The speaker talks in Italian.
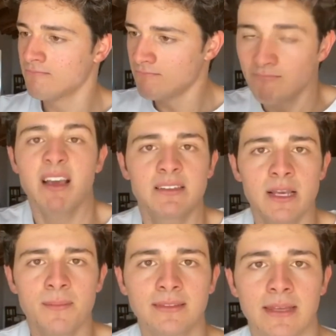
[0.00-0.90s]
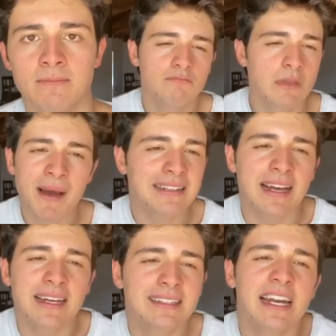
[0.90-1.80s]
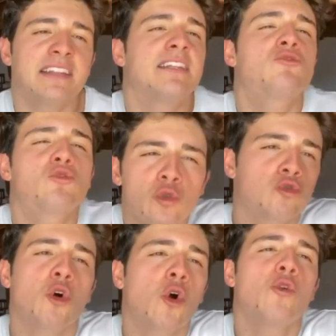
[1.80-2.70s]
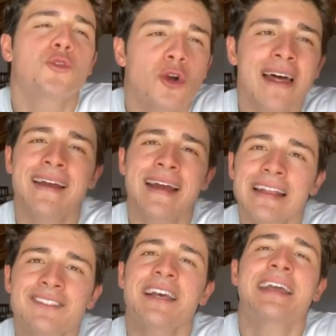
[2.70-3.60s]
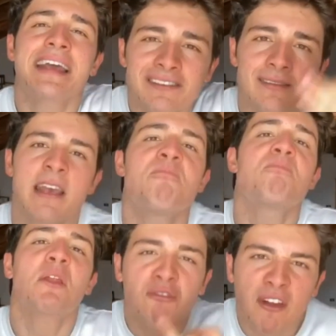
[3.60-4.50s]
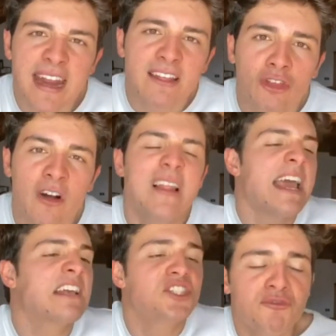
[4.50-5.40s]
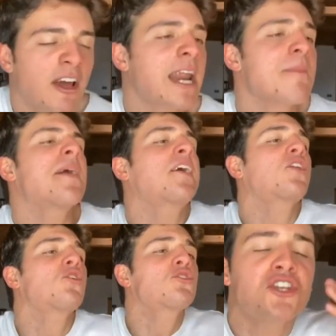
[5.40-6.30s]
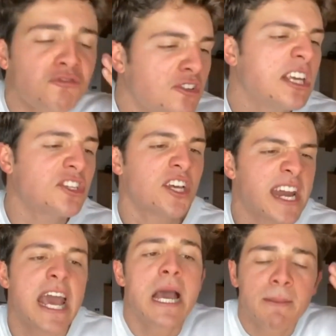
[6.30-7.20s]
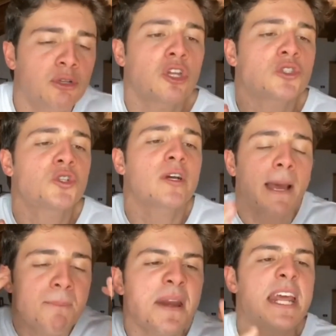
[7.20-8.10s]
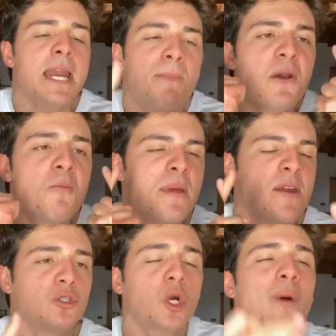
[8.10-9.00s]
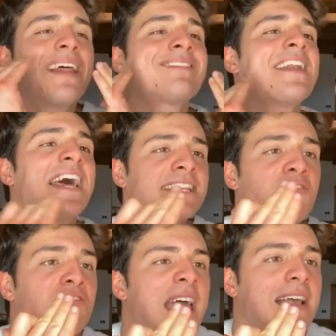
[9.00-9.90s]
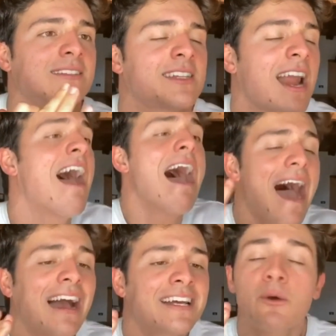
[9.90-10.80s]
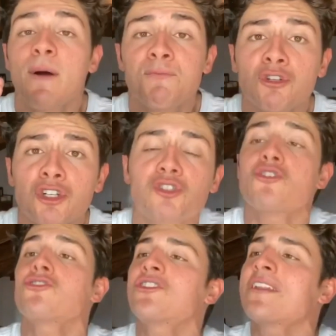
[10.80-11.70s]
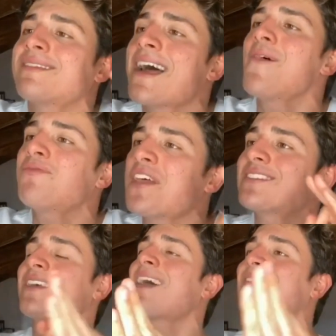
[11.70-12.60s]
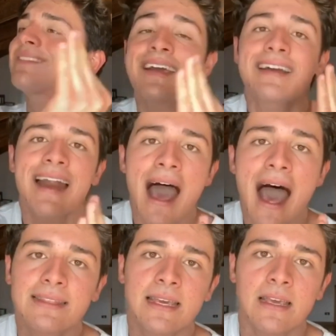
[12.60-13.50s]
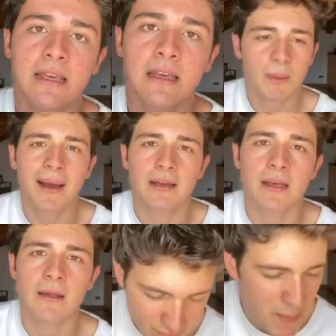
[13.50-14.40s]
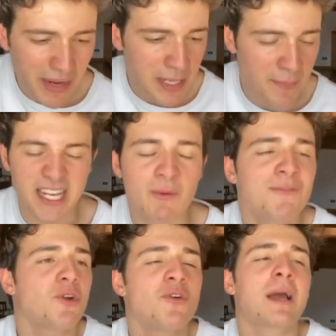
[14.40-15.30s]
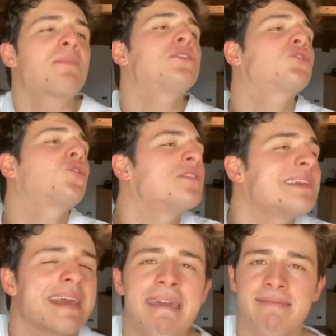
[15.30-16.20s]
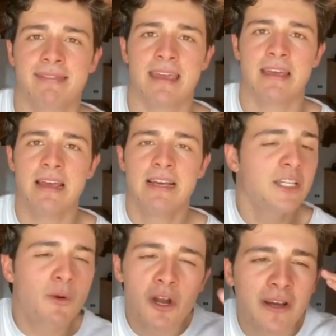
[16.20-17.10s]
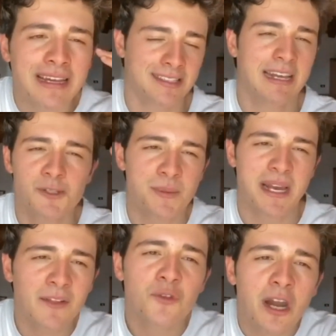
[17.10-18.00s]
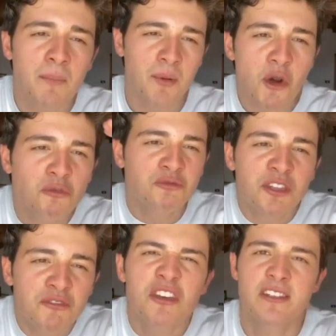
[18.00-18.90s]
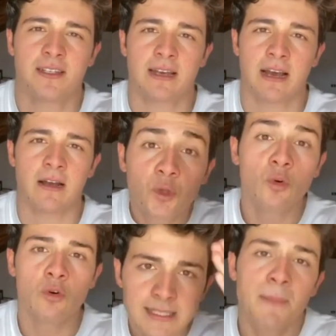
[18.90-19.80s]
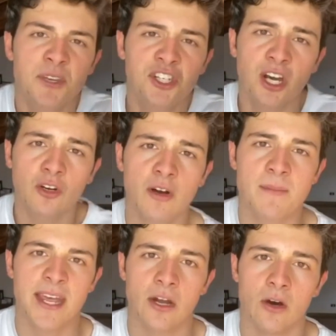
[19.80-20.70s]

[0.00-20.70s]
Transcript: ma insieme a te. Mi manca gridare di tutto contro la ragazza che ha sempre freddo e si farebbe crocifiggere piuttosto che aprire per un minuto quella dannata finestra, anche quando ci sono 77 gradi. Mi manchi. Mi manchi perché quando non capisco niente di quello che sta spiegando la prof di fisica, tu capisci ancora meno.